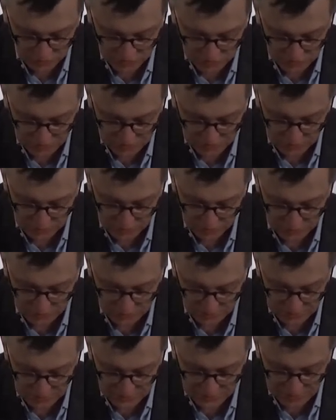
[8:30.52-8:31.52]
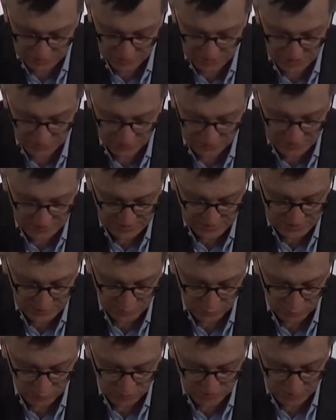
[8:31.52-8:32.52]
solcher Hoffnungen, zwischen
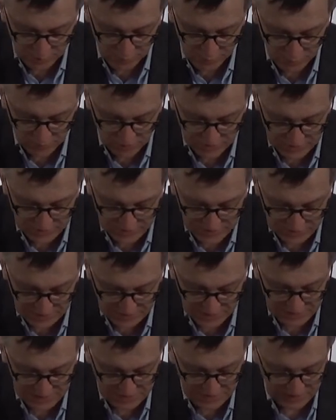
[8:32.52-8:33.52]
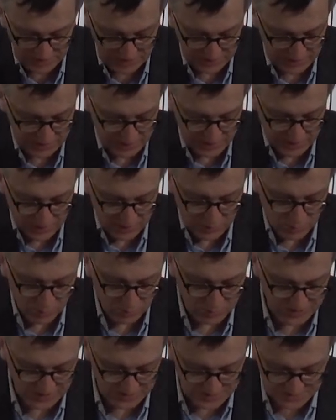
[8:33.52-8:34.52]
philiströser Bürgerlichkeit
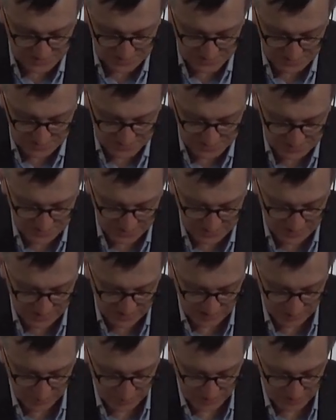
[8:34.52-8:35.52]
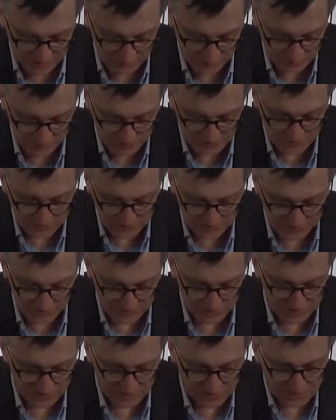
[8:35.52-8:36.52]
und existenzieller
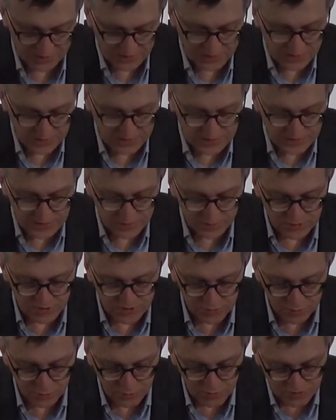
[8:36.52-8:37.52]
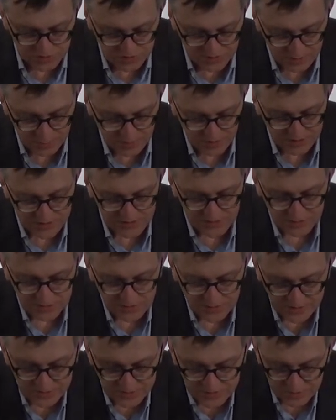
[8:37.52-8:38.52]
Heimatlosigkeit, zwischen nüchternem
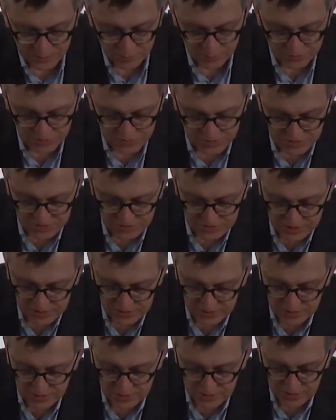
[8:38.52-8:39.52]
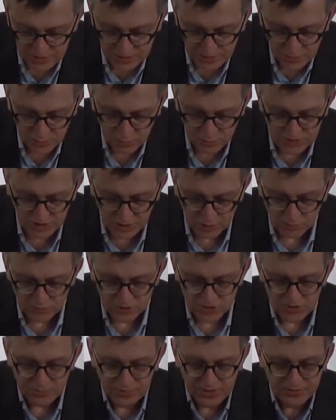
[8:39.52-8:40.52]
Rationalismus und
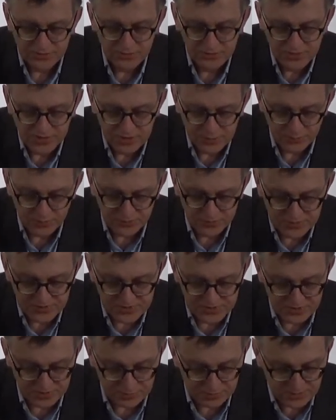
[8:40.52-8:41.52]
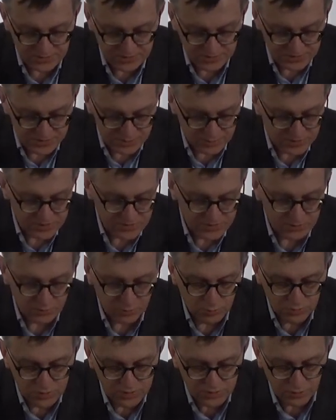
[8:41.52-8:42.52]
ausschweifender Empfindsamkeit, zwischen
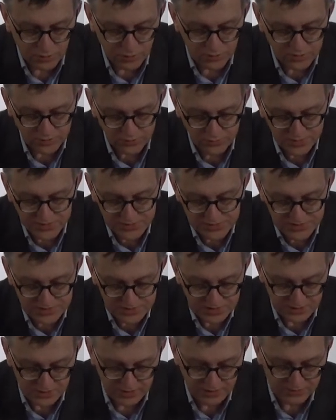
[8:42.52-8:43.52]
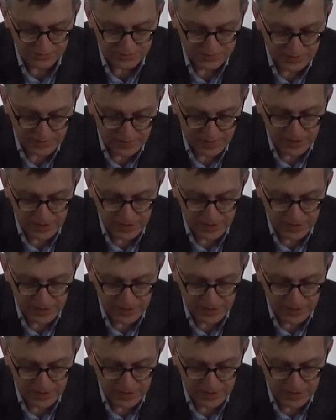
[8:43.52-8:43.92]
ungeheurer Willenskraft –